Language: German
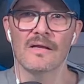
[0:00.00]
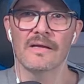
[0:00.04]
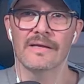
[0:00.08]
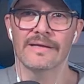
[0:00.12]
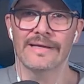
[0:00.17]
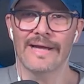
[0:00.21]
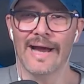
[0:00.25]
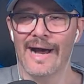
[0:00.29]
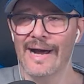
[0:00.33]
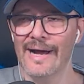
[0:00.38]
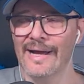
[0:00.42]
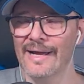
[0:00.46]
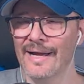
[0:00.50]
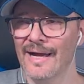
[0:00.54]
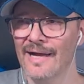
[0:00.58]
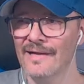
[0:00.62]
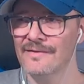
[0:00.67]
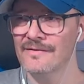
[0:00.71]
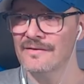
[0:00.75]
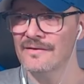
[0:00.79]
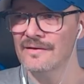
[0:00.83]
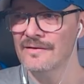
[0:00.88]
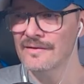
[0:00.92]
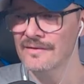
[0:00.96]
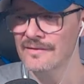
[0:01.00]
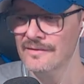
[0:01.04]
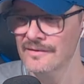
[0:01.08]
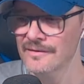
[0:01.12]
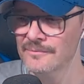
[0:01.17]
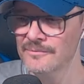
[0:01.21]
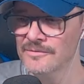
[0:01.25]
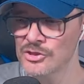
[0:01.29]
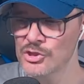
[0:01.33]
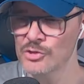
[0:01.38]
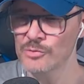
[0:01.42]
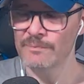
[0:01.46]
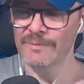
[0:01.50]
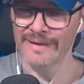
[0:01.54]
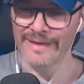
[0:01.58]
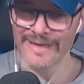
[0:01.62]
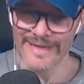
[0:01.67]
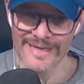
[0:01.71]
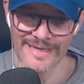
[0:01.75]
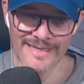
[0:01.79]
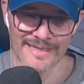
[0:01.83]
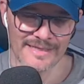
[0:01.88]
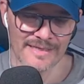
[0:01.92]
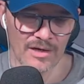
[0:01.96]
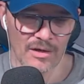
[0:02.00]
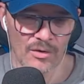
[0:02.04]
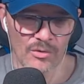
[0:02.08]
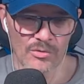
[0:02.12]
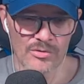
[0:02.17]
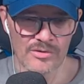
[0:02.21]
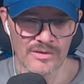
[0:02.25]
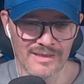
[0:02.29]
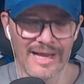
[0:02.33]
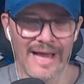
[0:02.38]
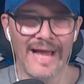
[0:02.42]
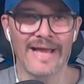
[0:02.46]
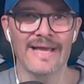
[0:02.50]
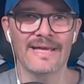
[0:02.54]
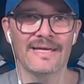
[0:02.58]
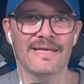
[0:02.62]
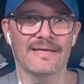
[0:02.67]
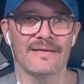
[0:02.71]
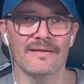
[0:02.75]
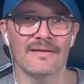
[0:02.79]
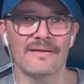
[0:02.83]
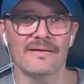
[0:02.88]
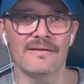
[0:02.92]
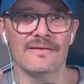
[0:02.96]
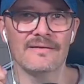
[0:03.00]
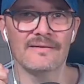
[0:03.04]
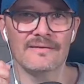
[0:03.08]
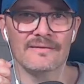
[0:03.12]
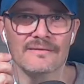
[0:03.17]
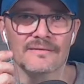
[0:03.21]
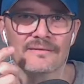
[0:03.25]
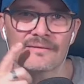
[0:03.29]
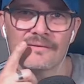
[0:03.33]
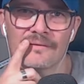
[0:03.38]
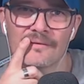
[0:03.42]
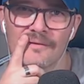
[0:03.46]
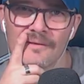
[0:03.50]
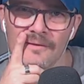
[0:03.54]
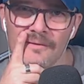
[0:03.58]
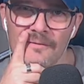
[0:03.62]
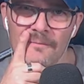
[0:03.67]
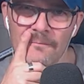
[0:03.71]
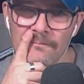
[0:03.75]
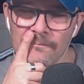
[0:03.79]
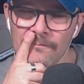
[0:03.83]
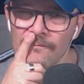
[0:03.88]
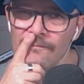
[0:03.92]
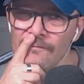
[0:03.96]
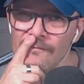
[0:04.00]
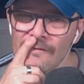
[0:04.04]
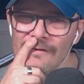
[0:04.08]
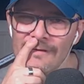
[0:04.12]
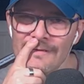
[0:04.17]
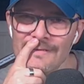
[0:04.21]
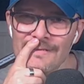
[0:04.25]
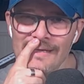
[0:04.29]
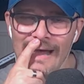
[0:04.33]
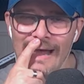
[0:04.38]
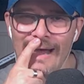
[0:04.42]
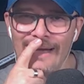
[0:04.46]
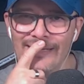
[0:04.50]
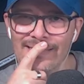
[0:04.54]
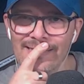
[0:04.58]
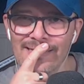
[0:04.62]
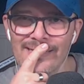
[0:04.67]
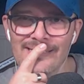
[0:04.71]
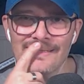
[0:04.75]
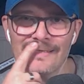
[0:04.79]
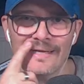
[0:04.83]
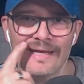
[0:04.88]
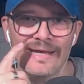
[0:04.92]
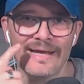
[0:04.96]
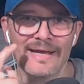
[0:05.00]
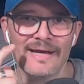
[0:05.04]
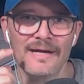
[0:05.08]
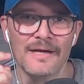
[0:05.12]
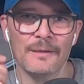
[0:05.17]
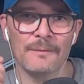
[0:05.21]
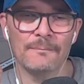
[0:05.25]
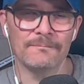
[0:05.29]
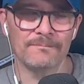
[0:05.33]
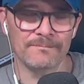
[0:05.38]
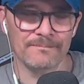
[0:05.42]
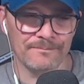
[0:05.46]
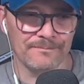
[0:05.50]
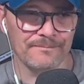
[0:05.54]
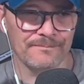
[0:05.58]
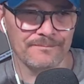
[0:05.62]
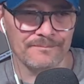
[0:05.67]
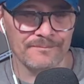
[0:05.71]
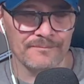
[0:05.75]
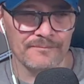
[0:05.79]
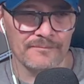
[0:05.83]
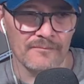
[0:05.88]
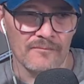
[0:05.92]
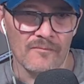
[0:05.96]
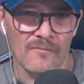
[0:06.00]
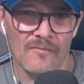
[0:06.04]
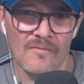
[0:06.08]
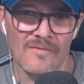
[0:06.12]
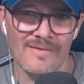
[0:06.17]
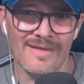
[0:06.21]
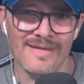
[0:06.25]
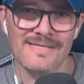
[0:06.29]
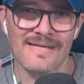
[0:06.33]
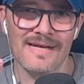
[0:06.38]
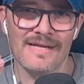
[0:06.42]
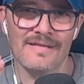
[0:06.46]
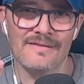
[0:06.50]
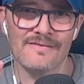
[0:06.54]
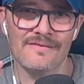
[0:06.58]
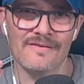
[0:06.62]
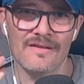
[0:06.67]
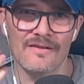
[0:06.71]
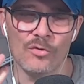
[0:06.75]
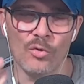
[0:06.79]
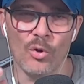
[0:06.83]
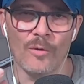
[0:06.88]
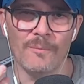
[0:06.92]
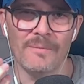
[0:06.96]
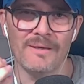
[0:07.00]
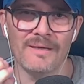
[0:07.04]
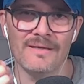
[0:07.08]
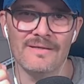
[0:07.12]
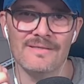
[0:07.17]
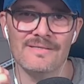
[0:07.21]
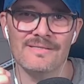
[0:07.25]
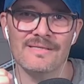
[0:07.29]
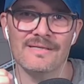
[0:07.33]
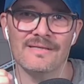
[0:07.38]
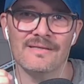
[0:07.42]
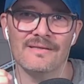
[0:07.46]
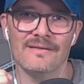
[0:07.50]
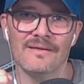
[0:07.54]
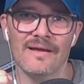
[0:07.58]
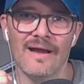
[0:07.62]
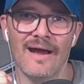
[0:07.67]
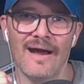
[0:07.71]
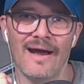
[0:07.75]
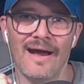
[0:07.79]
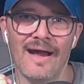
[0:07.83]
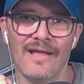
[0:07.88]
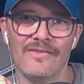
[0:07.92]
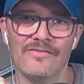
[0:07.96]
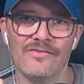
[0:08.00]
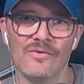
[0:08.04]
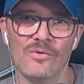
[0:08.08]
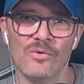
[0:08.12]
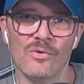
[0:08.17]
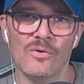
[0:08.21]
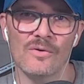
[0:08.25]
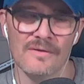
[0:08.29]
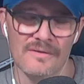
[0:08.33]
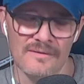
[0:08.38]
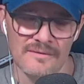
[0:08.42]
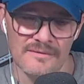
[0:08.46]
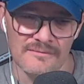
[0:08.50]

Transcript: ja, er hat äh, im Gespräch auch gleich äh, äh gesagt, dass er das als Neubeginn sieht. Ja, also